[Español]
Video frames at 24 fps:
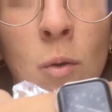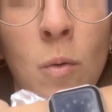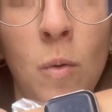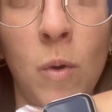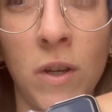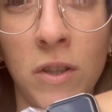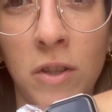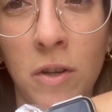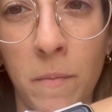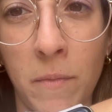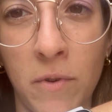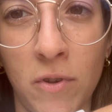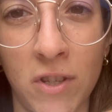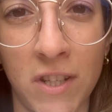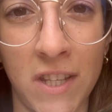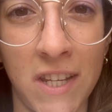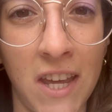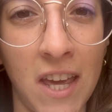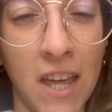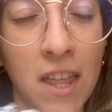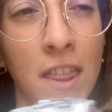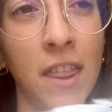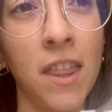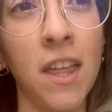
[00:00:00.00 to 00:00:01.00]
4 menos
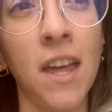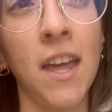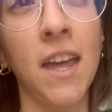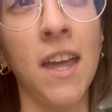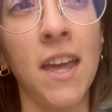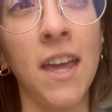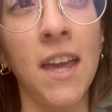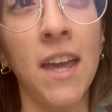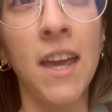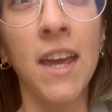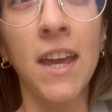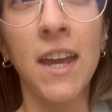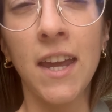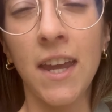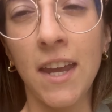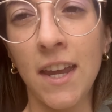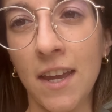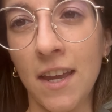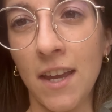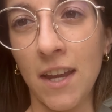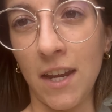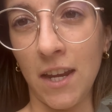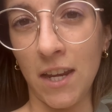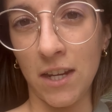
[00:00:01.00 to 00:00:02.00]
10
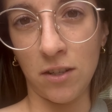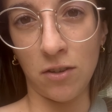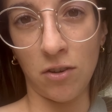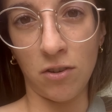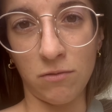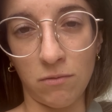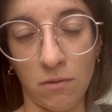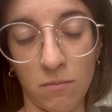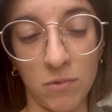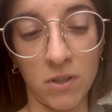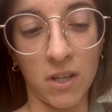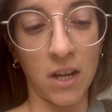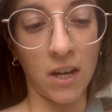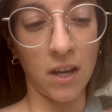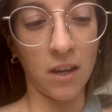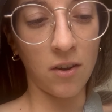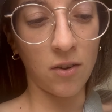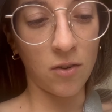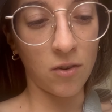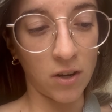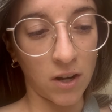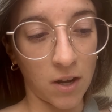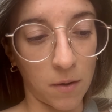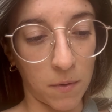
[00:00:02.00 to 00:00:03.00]
y, ya nos vamos a
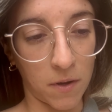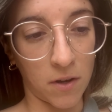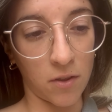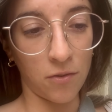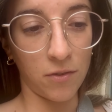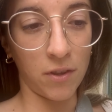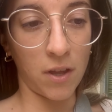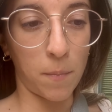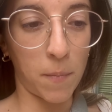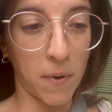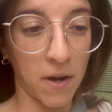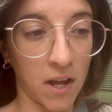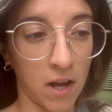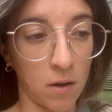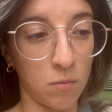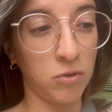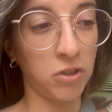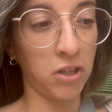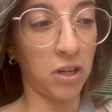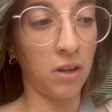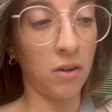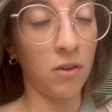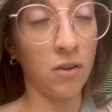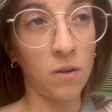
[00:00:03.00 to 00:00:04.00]
Gijón a ver dónde aparcamos
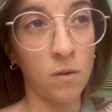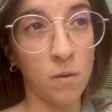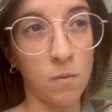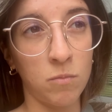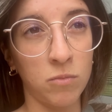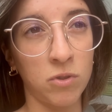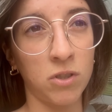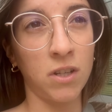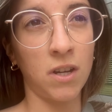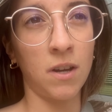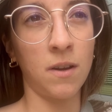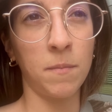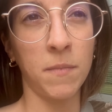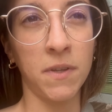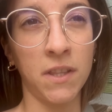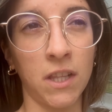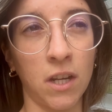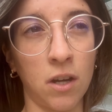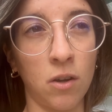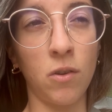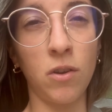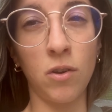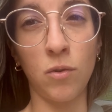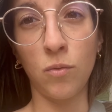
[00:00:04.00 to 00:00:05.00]
que creo que vamos a
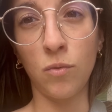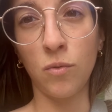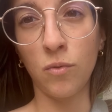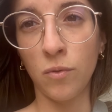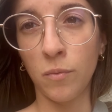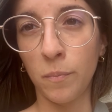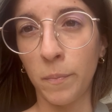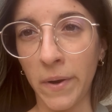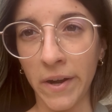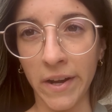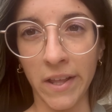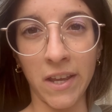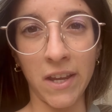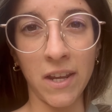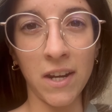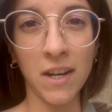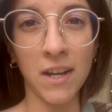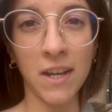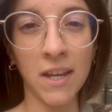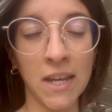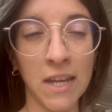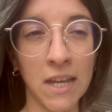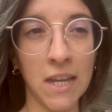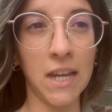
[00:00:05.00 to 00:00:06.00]
meterlo en un parking
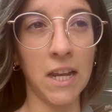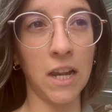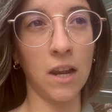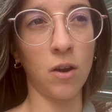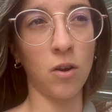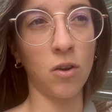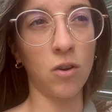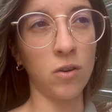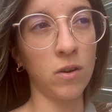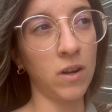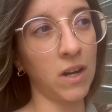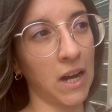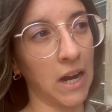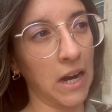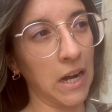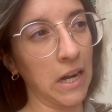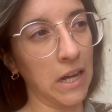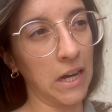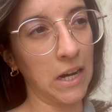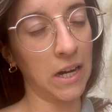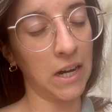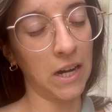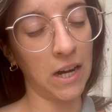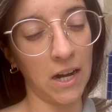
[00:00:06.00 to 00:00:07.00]
y luego
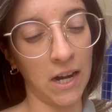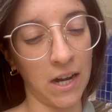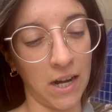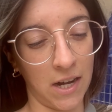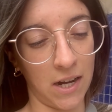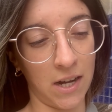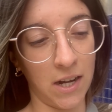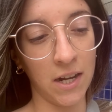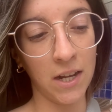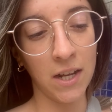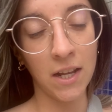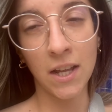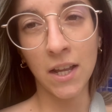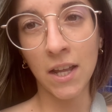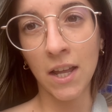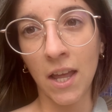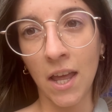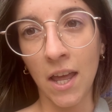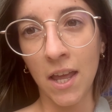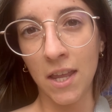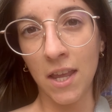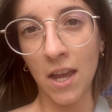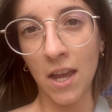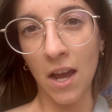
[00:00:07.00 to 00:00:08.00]
cara a,
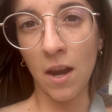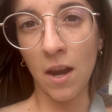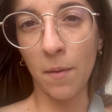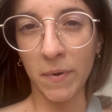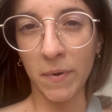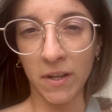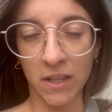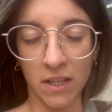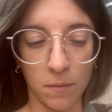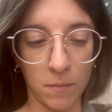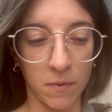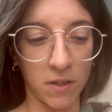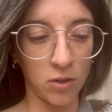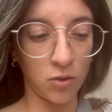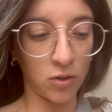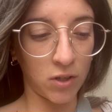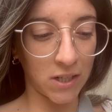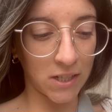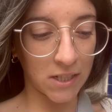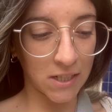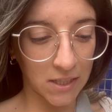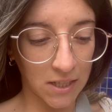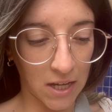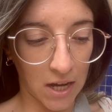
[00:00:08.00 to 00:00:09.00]
y al apartamento que
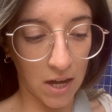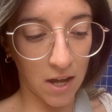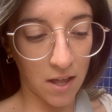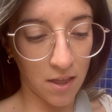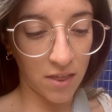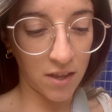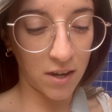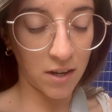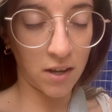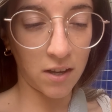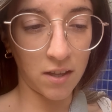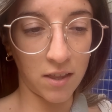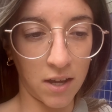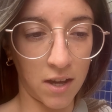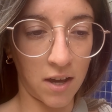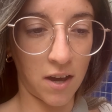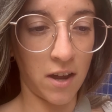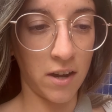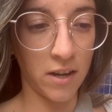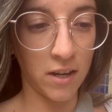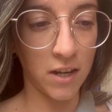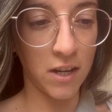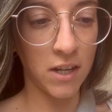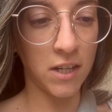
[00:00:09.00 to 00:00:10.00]
está cerca de
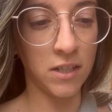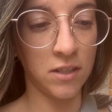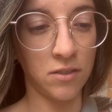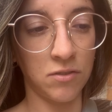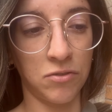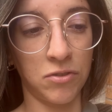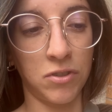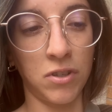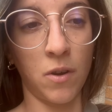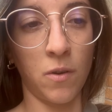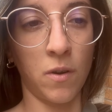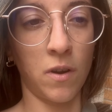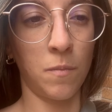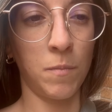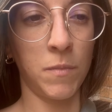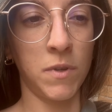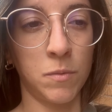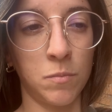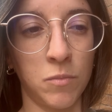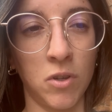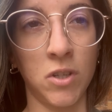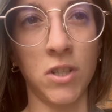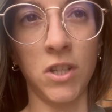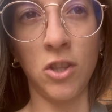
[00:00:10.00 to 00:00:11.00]
Cangas. No sé ahora
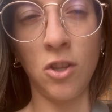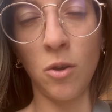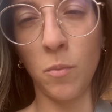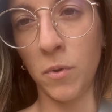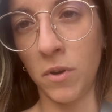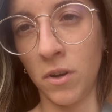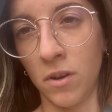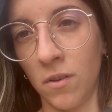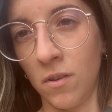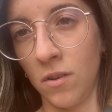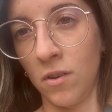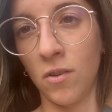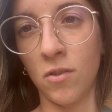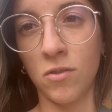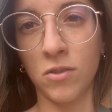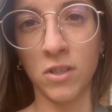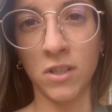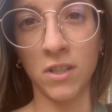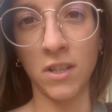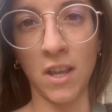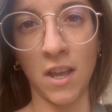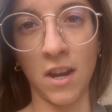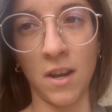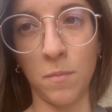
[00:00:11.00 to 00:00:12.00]
mismo el sitio, pero luego os
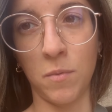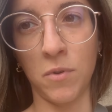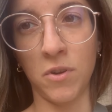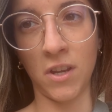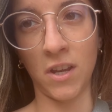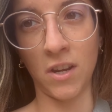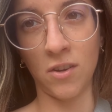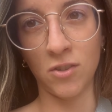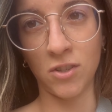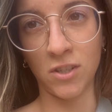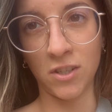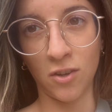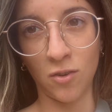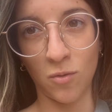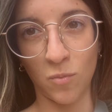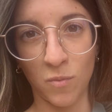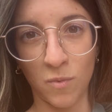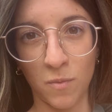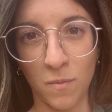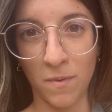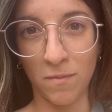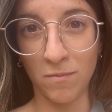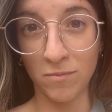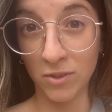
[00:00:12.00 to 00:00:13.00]
enseñaré porque no sé
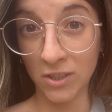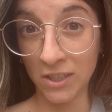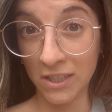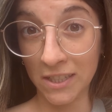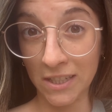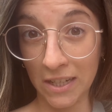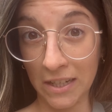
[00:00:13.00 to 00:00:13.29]
cómo vamos